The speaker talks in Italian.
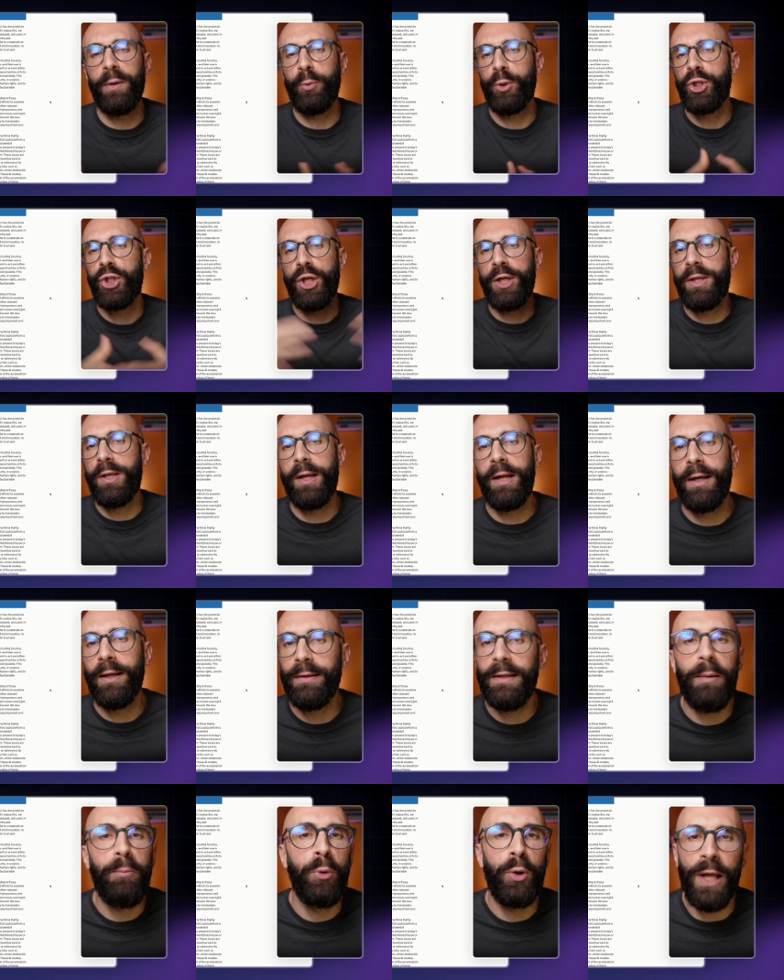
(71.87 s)
puoi scegliere
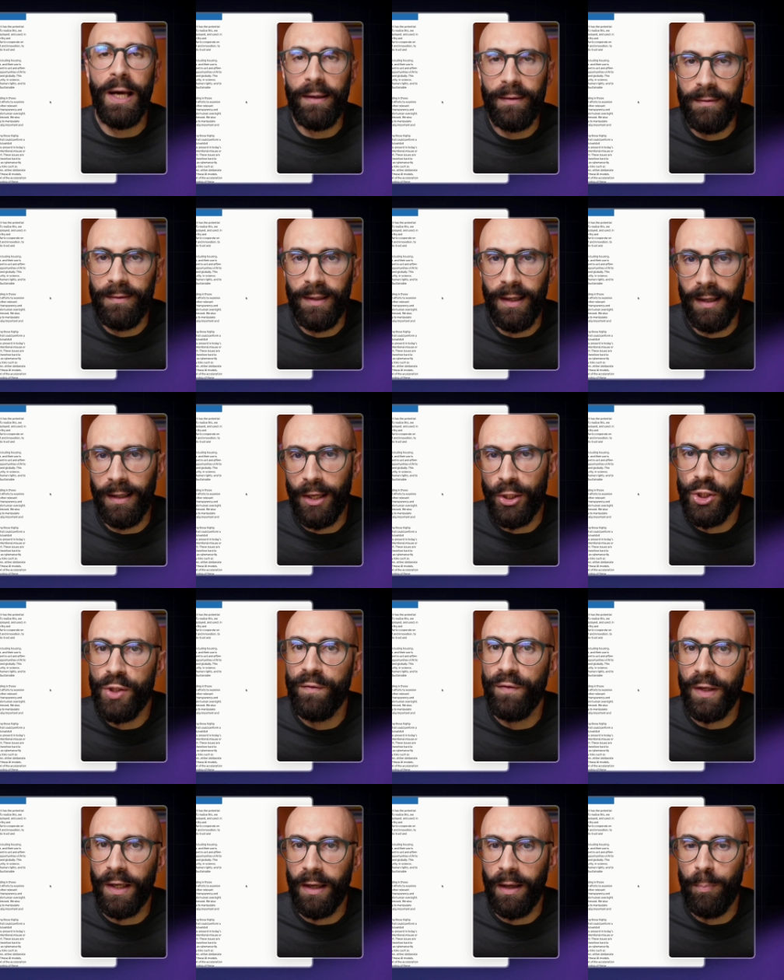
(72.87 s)
di abbonarti alla
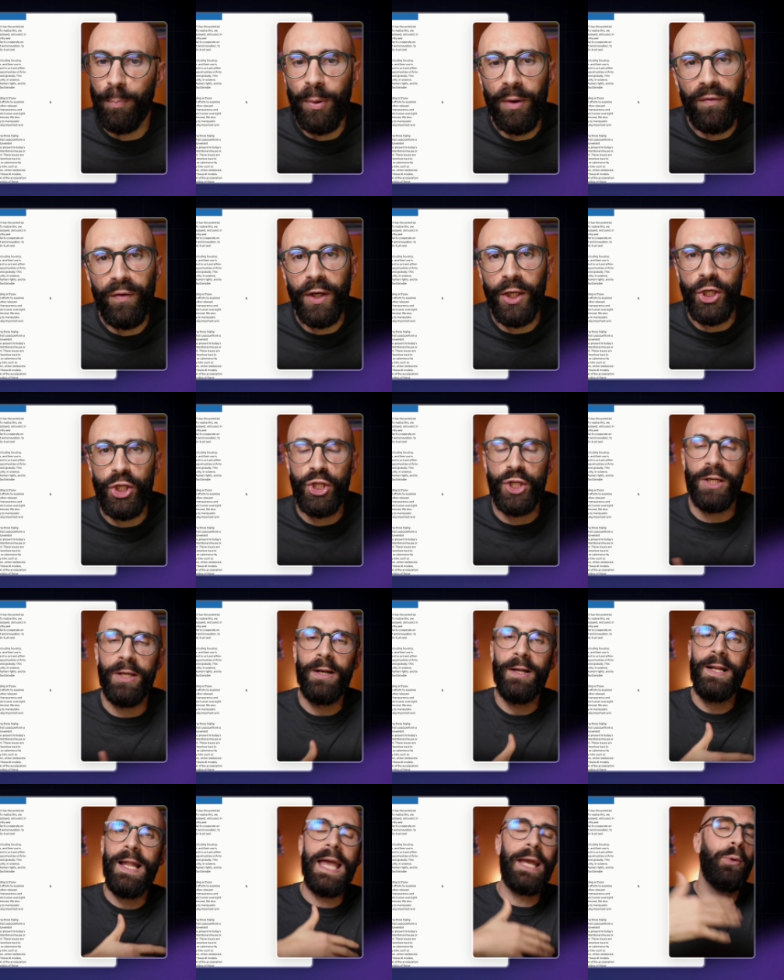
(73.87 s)
cifra che preferisci
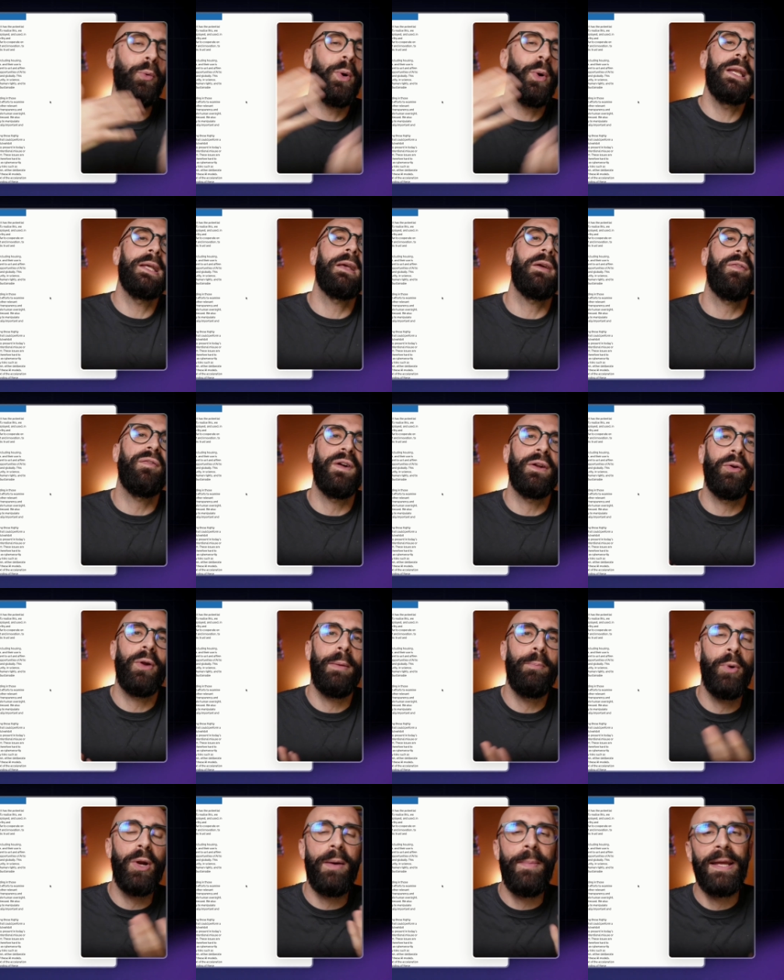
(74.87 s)
e quelli che fanno
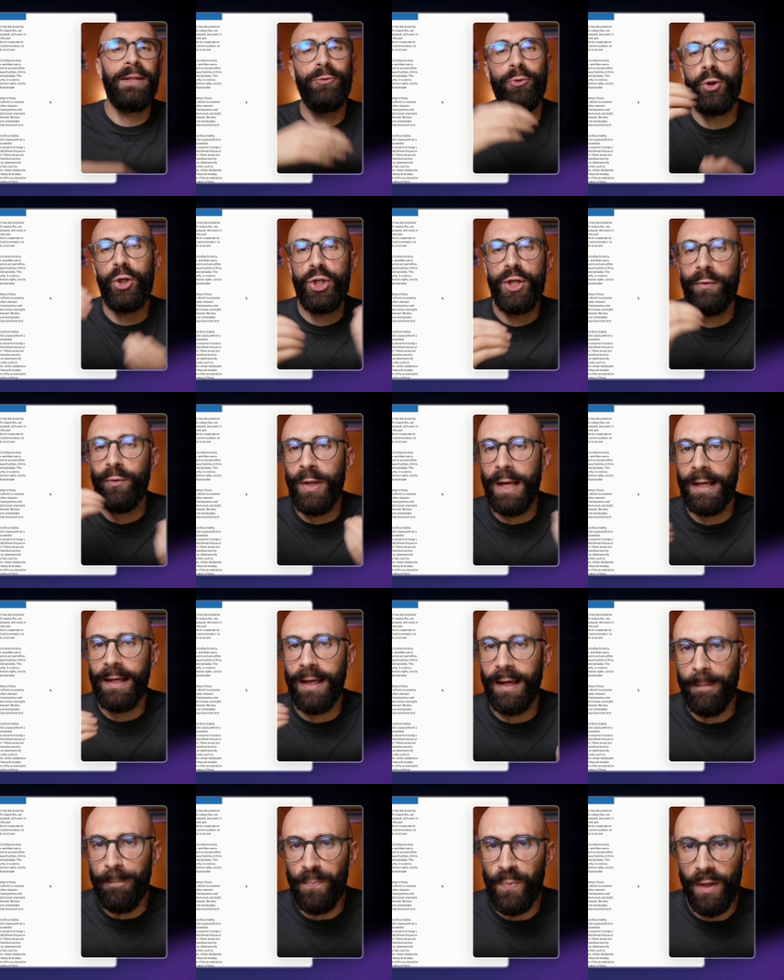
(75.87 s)
l'abbonamento ricevono
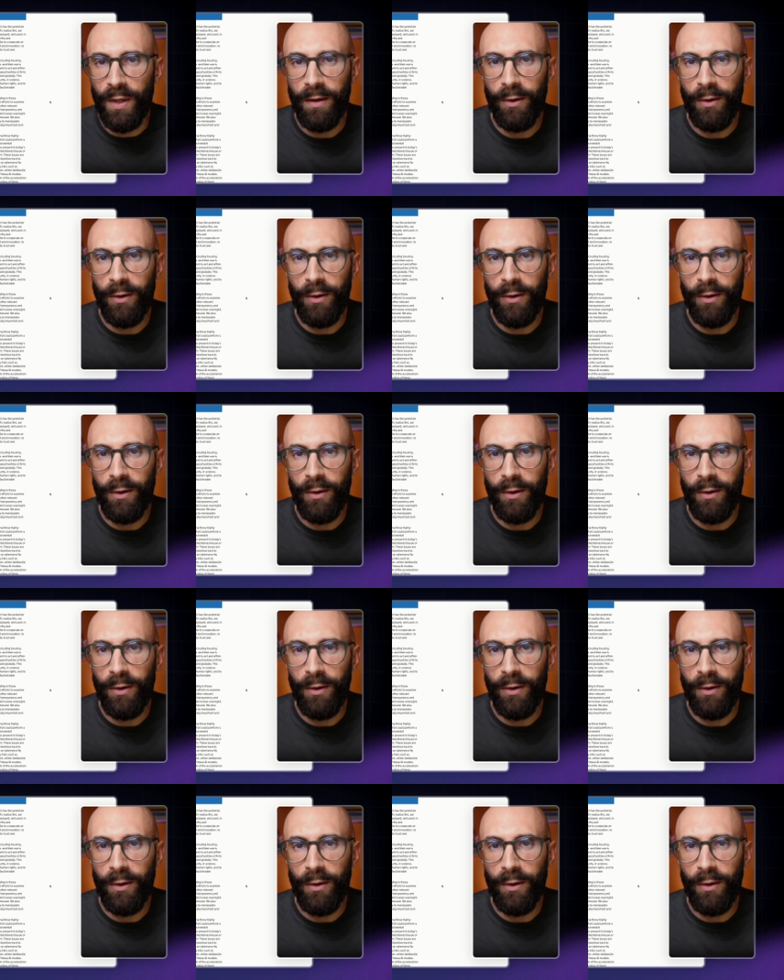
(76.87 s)
anche